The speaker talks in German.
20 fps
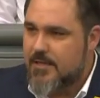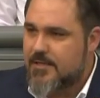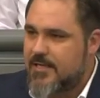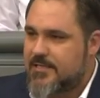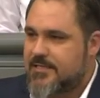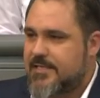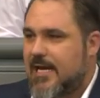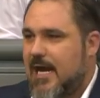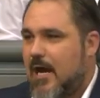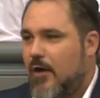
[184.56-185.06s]
dass
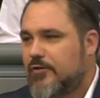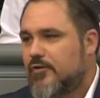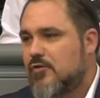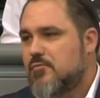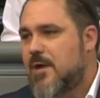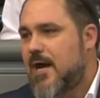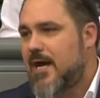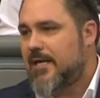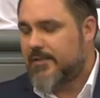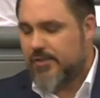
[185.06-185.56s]
die
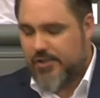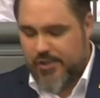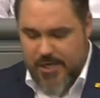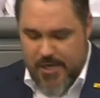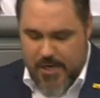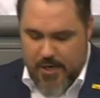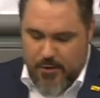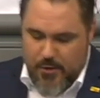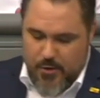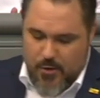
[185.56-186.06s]
automatische
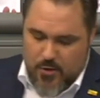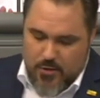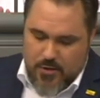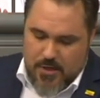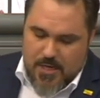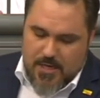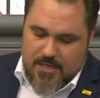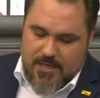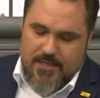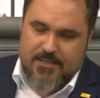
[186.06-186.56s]
Erhöhung
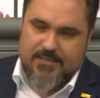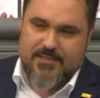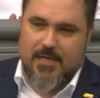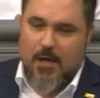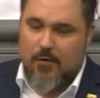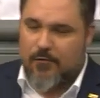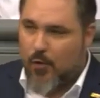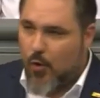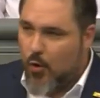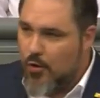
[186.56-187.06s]
es
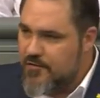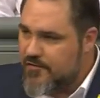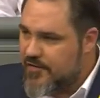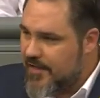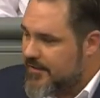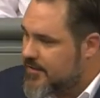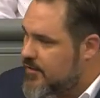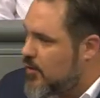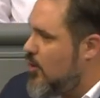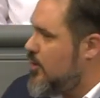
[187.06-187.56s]
auf
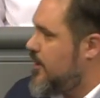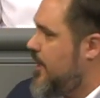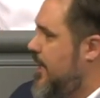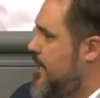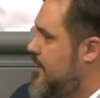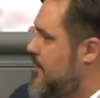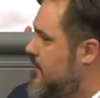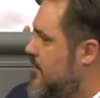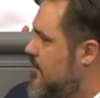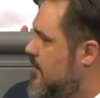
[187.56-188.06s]
unseren Druck
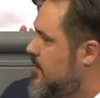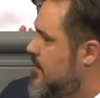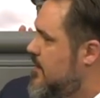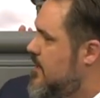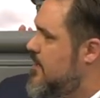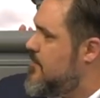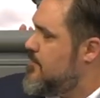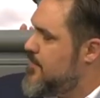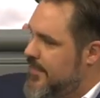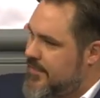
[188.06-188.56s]
hin
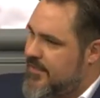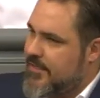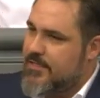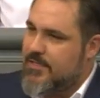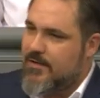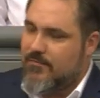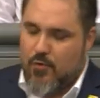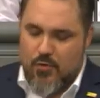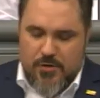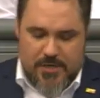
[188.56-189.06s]
mit in
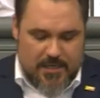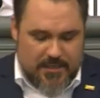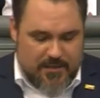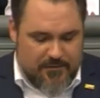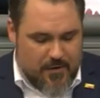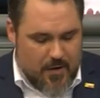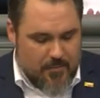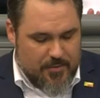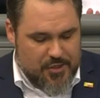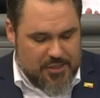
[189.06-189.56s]
die
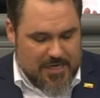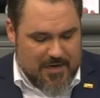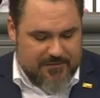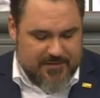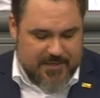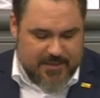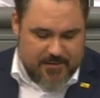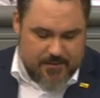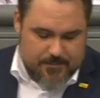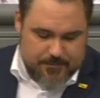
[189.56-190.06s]
Wohngeldreform geschafft
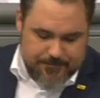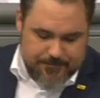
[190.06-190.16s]
hat.